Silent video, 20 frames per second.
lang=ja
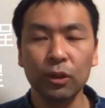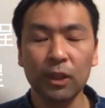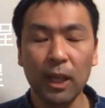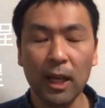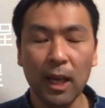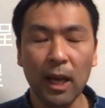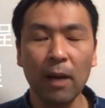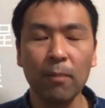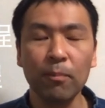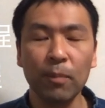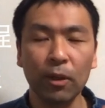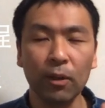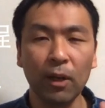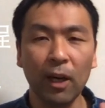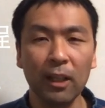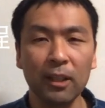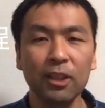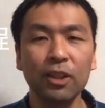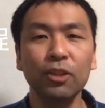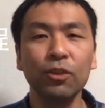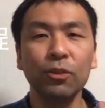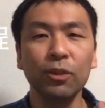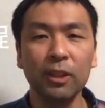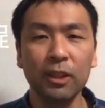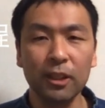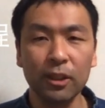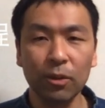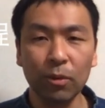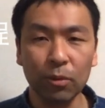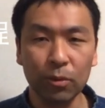
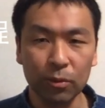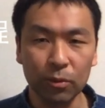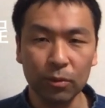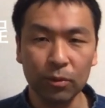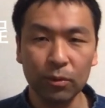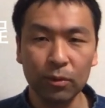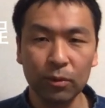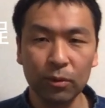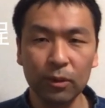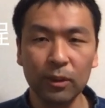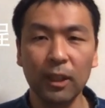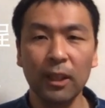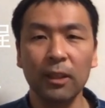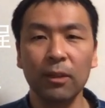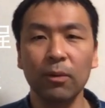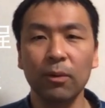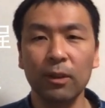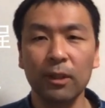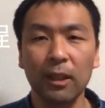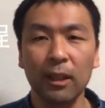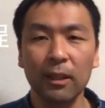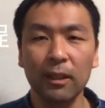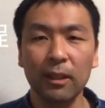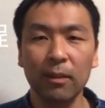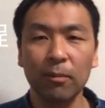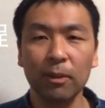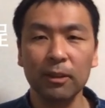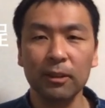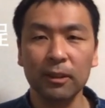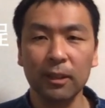1881ドル程度になっ
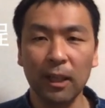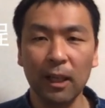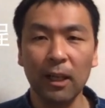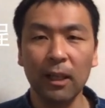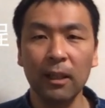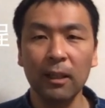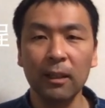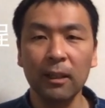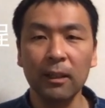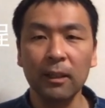てますが